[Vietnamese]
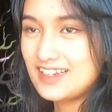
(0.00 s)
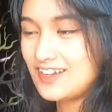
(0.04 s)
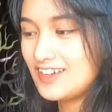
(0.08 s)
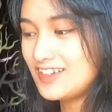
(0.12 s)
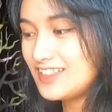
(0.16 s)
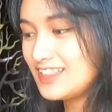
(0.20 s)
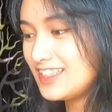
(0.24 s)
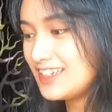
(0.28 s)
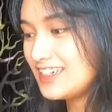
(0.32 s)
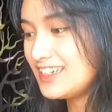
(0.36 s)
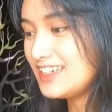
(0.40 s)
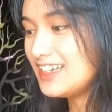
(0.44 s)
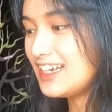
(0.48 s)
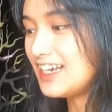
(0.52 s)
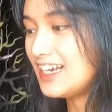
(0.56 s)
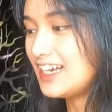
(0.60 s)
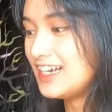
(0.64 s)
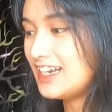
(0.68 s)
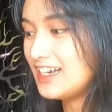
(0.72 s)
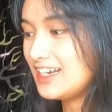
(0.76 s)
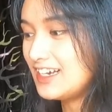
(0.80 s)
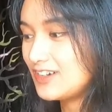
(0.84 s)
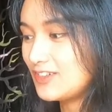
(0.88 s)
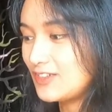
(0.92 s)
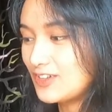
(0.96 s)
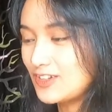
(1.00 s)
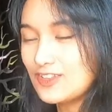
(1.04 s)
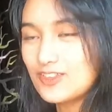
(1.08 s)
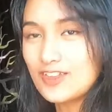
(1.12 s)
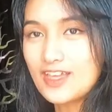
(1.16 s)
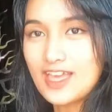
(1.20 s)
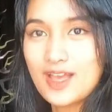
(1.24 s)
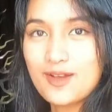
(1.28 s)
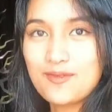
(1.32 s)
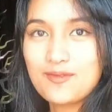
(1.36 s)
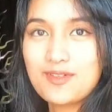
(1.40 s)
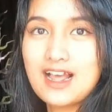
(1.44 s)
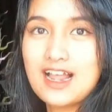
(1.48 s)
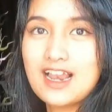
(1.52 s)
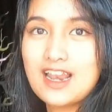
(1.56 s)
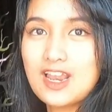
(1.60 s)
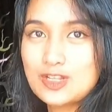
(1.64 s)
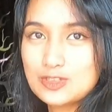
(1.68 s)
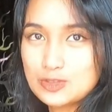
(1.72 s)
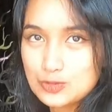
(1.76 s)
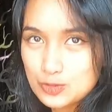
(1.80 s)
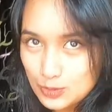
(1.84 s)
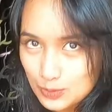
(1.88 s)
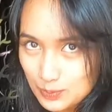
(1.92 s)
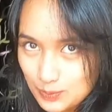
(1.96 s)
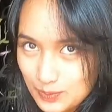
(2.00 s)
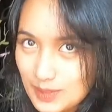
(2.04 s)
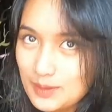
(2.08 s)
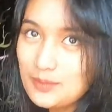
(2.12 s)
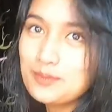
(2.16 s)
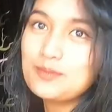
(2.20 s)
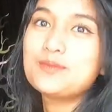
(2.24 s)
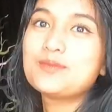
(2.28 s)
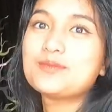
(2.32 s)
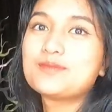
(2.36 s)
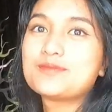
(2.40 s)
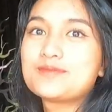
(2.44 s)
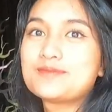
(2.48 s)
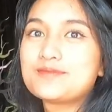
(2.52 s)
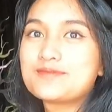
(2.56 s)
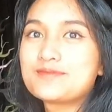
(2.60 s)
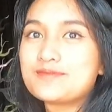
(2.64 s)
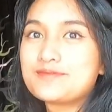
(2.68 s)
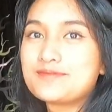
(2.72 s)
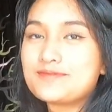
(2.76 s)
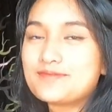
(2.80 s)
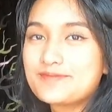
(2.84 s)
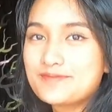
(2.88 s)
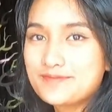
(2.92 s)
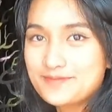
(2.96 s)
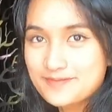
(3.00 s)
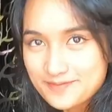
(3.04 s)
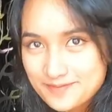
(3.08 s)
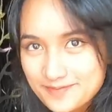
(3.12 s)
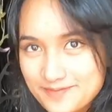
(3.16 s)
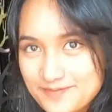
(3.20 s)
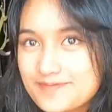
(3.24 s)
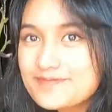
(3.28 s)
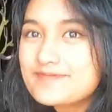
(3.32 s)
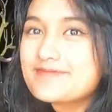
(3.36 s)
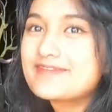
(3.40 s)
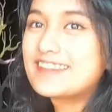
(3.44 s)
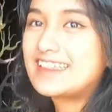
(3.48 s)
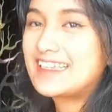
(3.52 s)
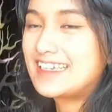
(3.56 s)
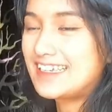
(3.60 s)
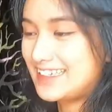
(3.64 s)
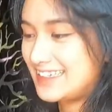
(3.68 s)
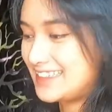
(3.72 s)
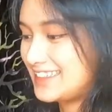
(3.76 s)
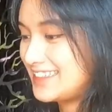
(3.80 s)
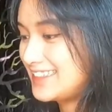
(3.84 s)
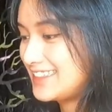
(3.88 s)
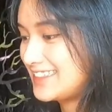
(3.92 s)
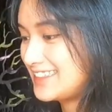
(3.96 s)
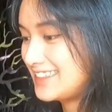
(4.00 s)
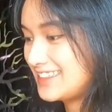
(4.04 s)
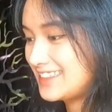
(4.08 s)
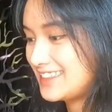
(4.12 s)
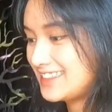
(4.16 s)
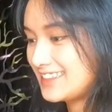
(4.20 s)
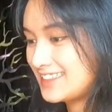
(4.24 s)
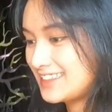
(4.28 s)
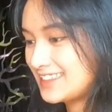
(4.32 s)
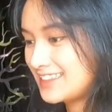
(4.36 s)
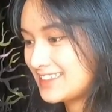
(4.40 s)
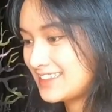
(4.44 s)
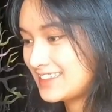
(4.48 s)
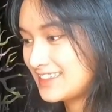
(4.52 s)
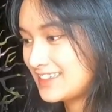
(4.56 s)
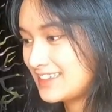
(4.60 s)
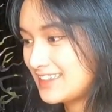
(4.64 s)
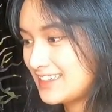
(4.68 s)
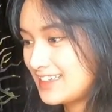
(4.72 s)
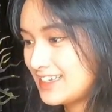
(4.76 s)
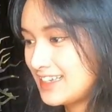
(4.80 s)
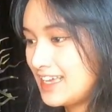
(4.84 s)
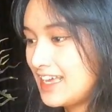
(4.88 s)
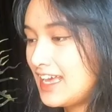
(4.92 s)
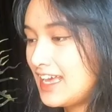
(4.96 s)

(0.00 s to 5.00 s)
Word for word: nói tiếng uh, của tụi em là là chui biết à, à, em chơi này được lâu chưa